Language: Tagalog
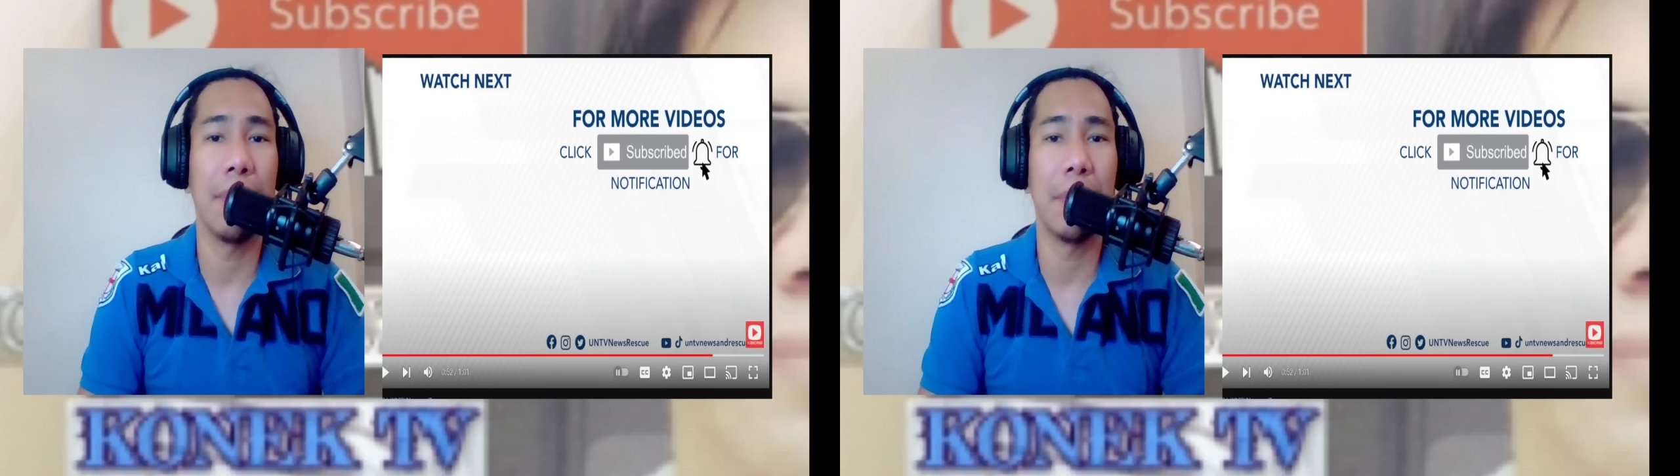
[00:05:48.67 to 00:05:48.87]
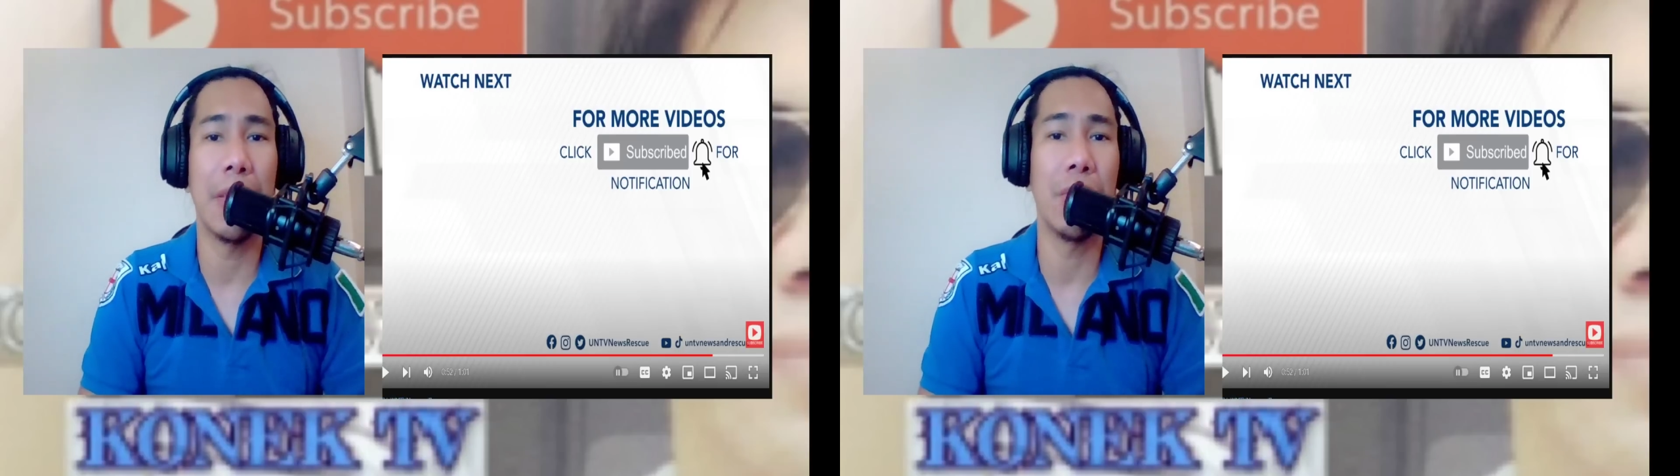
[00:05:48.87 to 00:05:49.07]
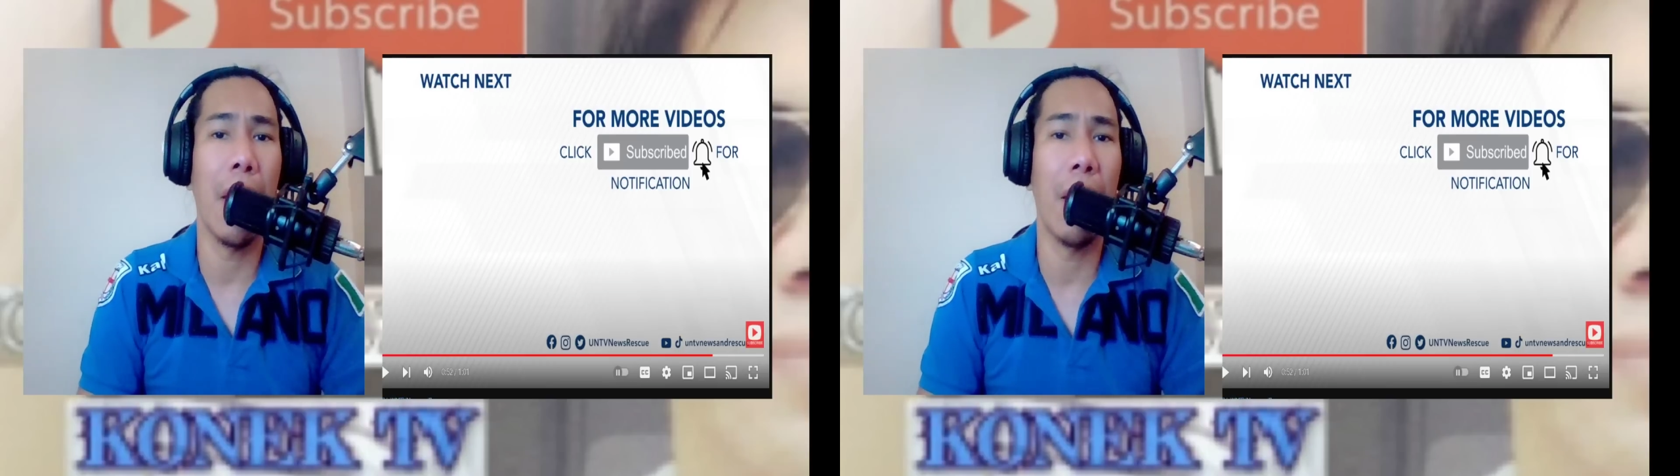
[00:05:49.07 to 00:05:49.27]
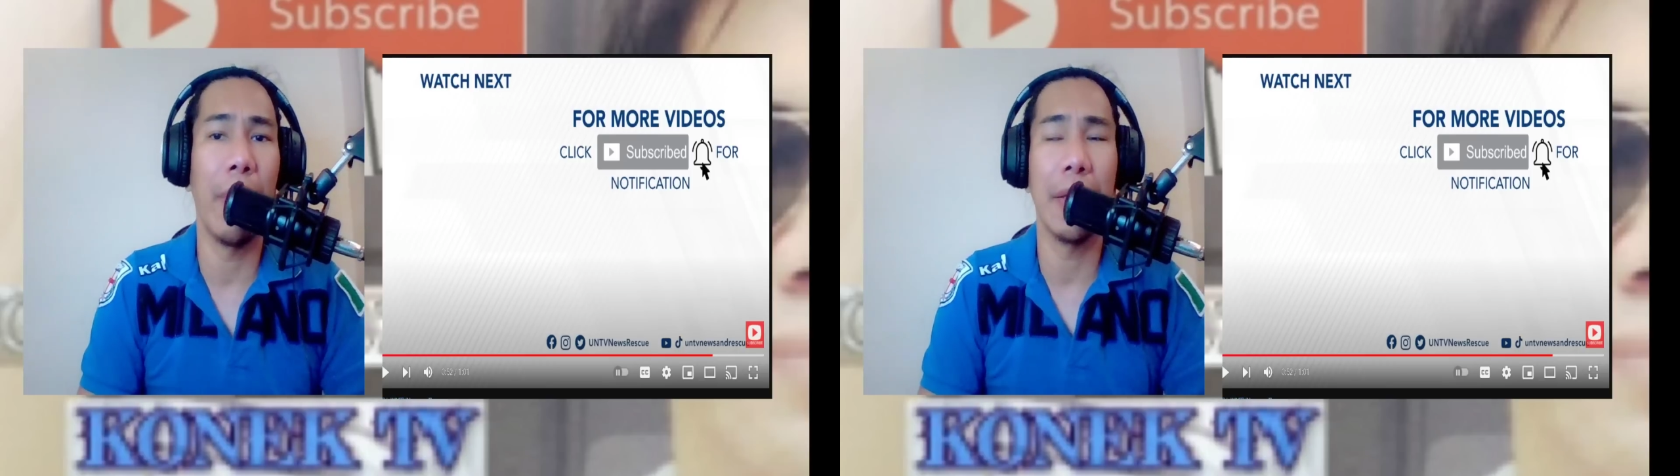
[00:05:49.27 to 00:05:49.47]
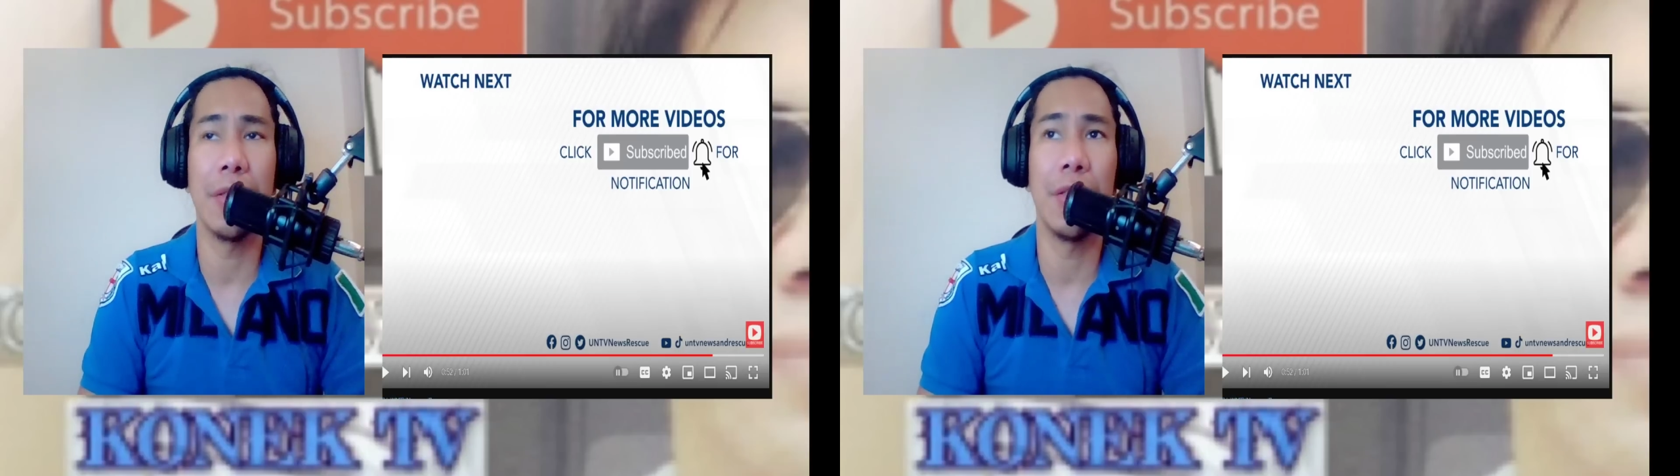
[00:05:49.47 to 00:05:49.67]
Medyo
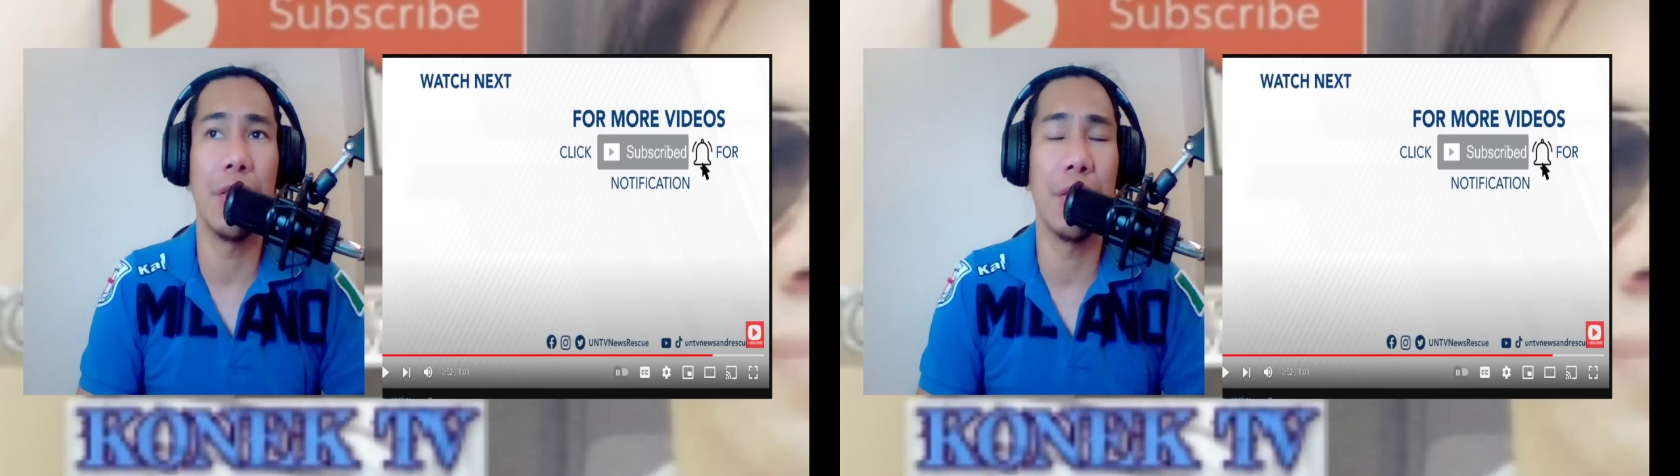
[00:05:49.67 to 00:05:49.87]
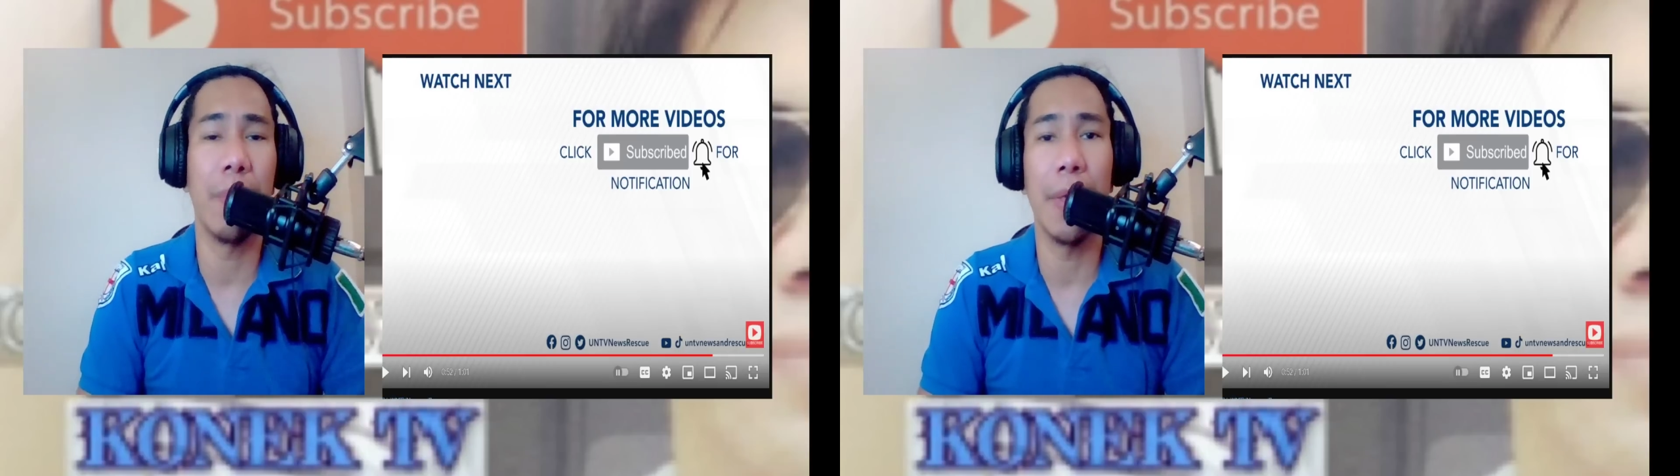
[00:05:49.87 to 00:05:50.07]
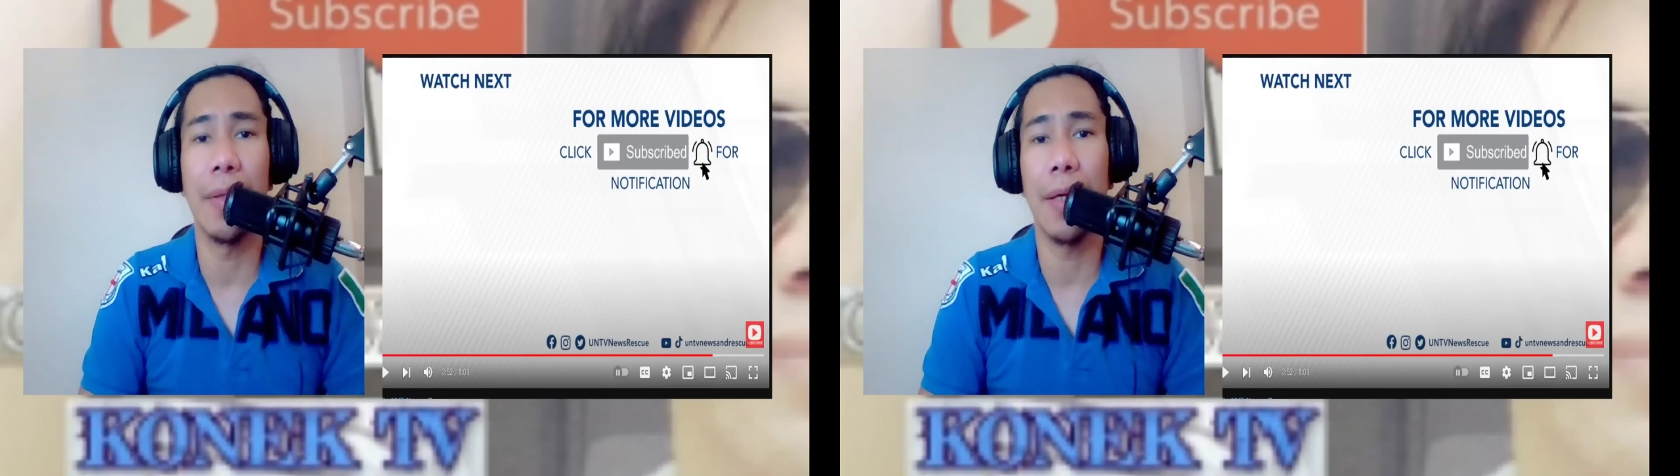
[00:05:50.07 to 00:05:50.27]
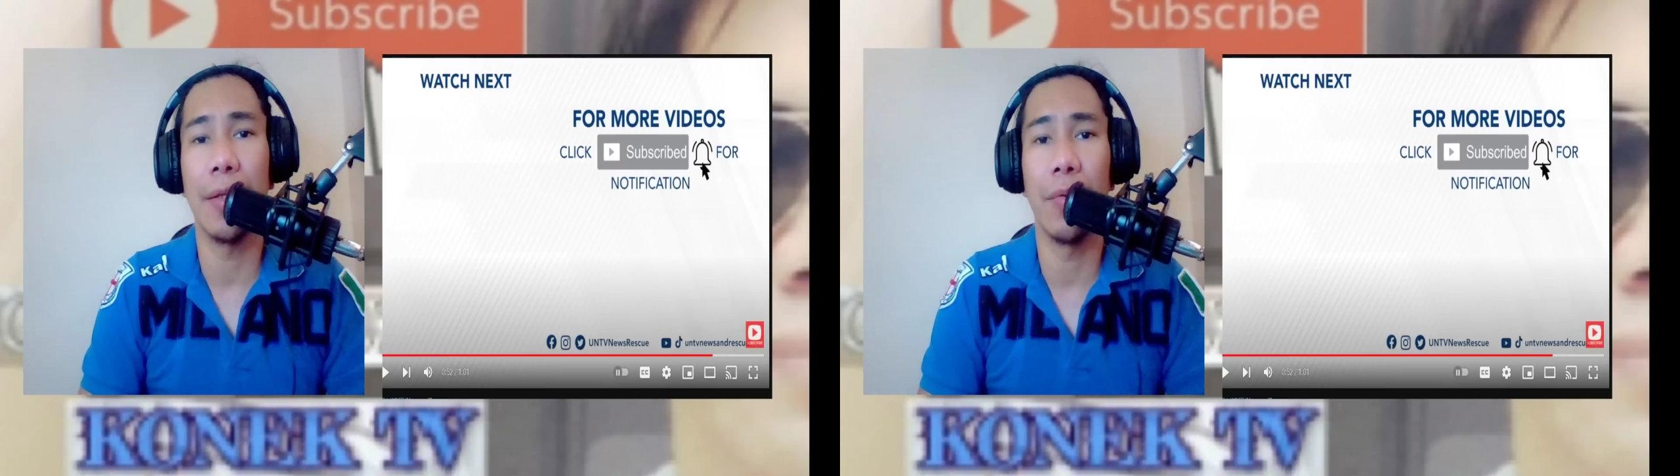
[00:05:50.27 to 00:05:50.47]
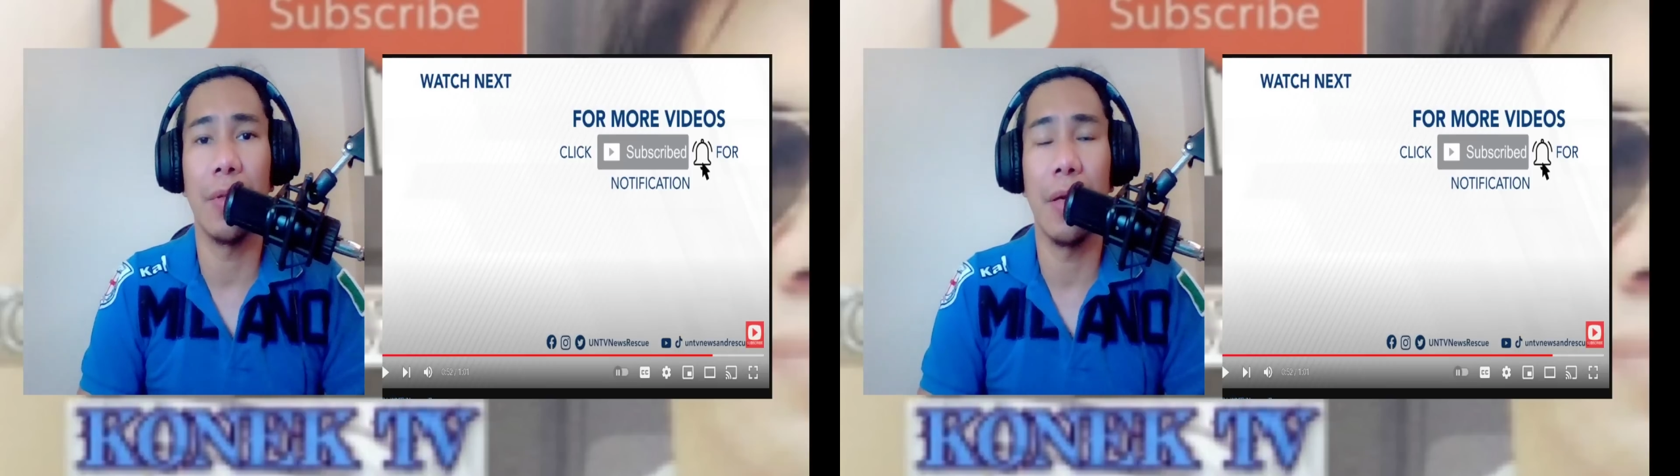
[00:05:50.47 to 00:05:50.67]
hawak si DJ Bantag
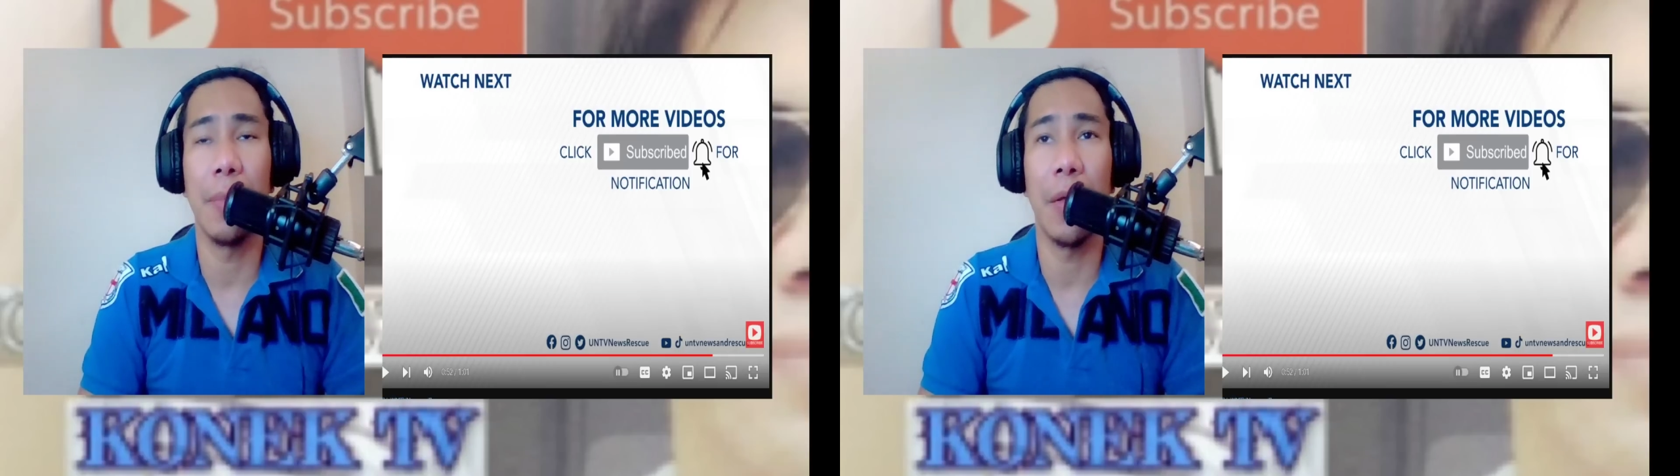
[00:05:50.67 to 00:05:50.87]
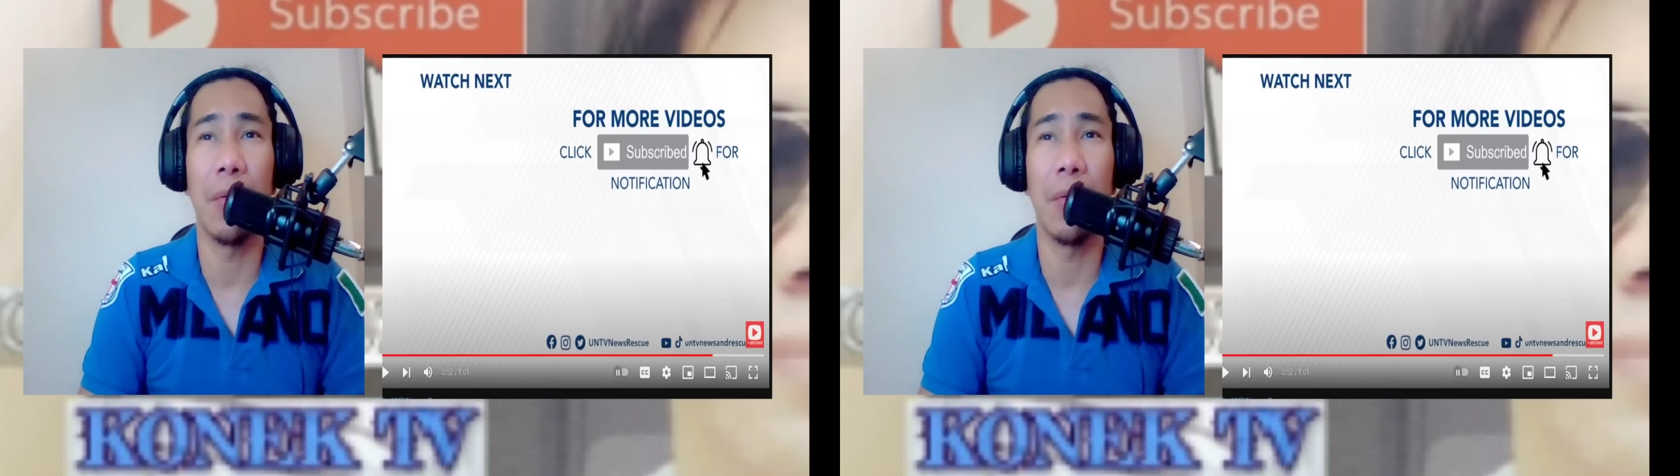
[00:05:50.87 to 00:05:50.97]
nung time na yun.